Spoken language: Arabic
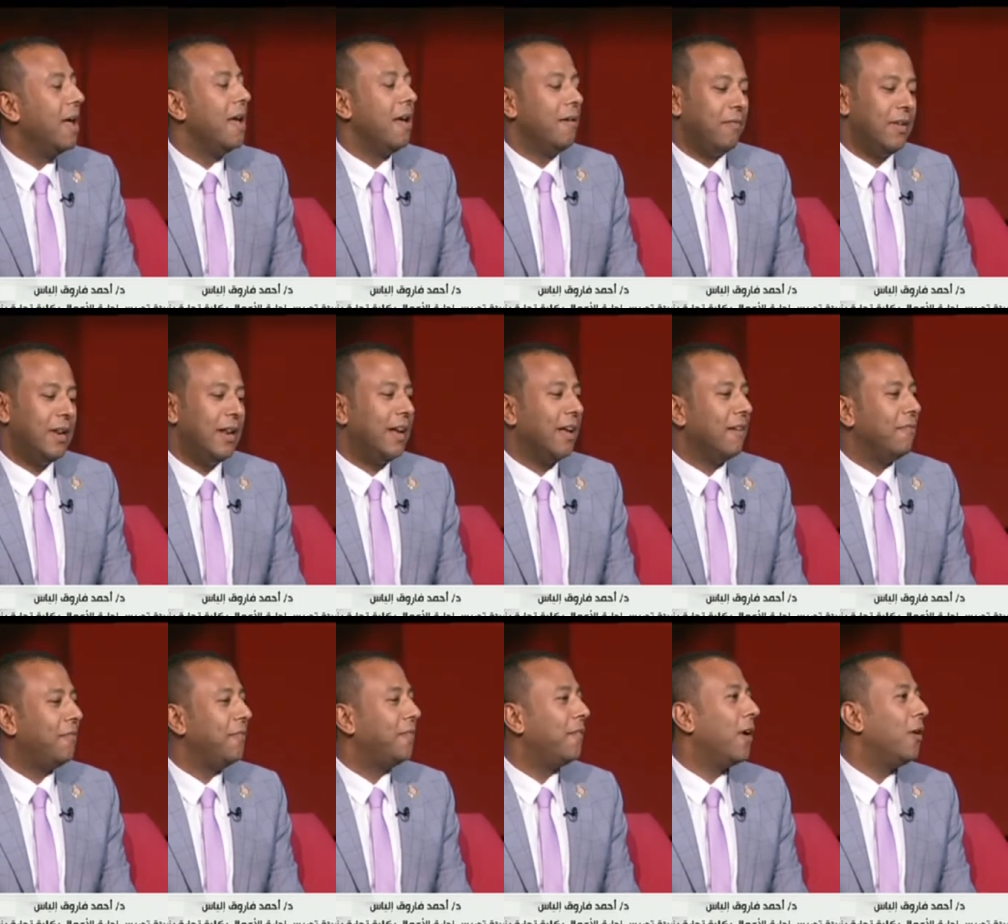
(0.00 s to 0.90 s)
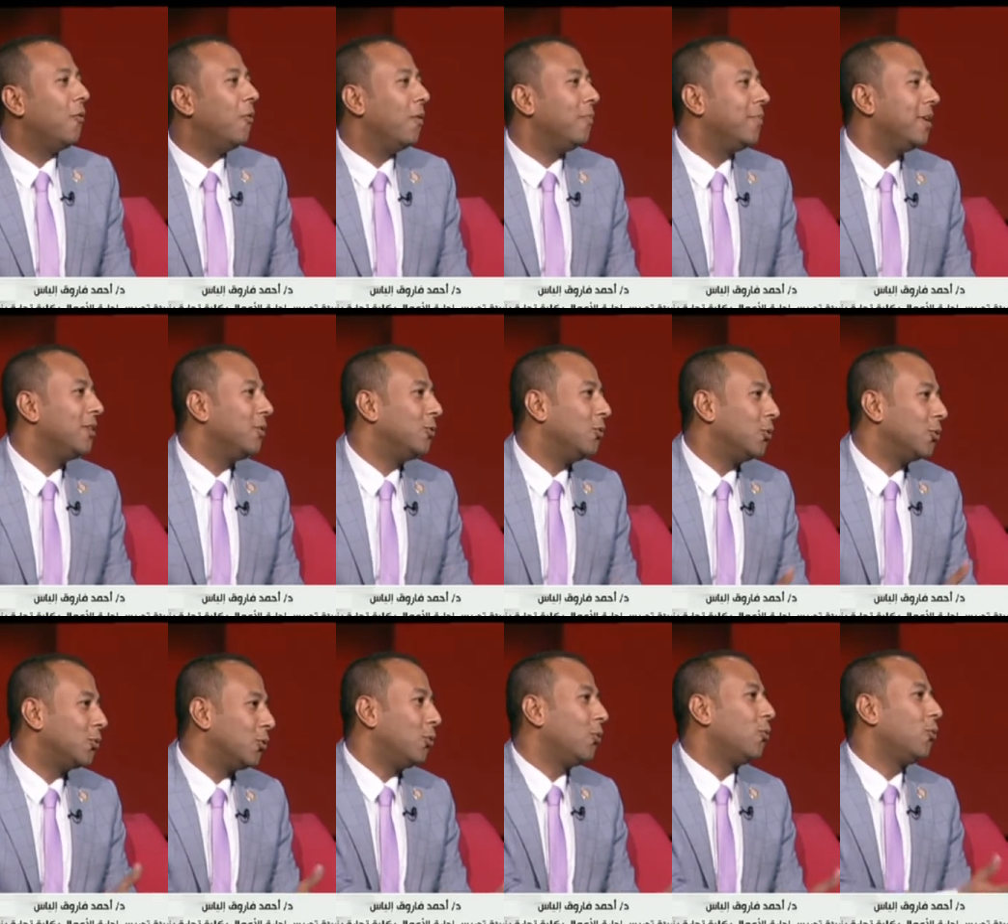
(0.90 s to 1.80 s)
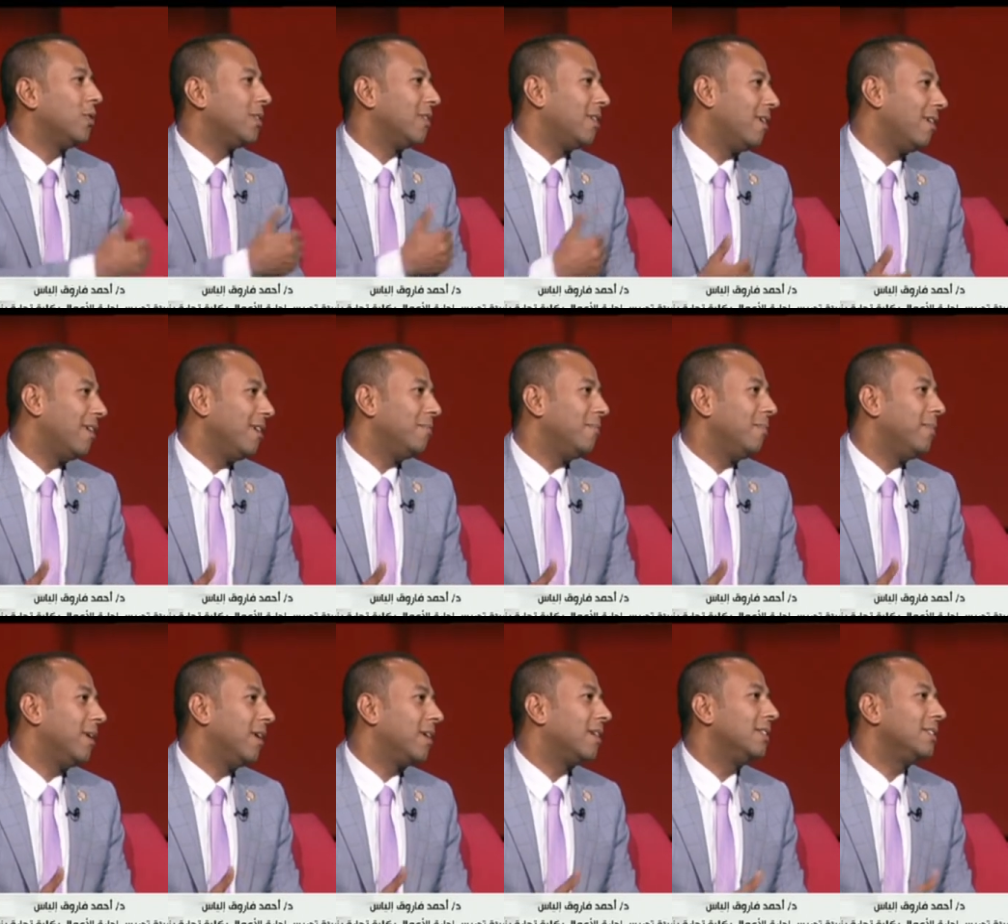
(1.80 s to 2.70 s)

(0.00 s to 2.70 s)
في ان كان في فجوه بين الدكتور والطالب آه.